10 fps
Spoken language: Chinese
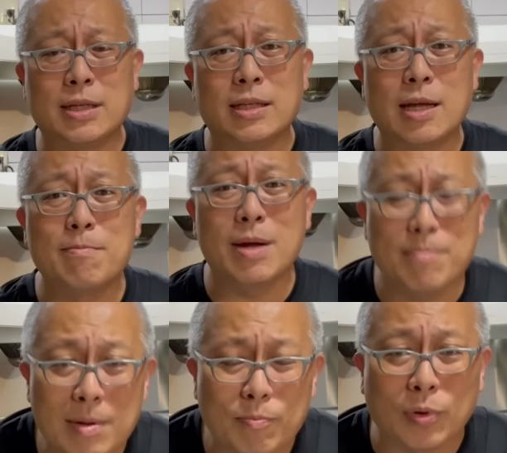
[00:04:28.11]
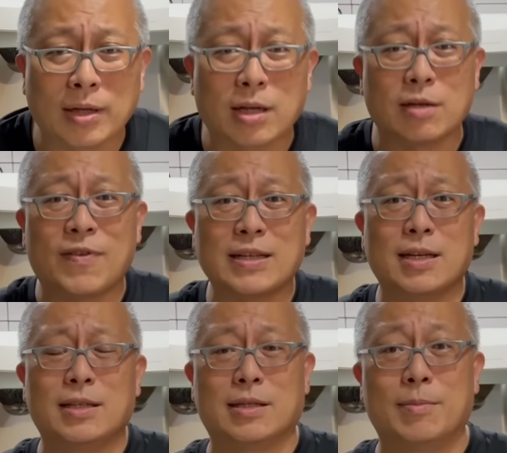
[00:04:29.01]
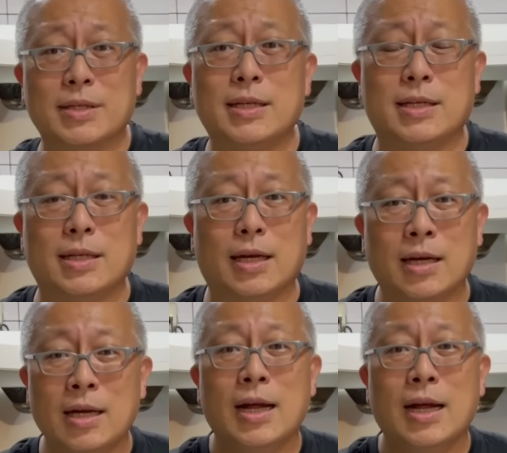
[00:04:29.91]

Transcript: 整天闷闷不乐，到底发生了什么事情呢？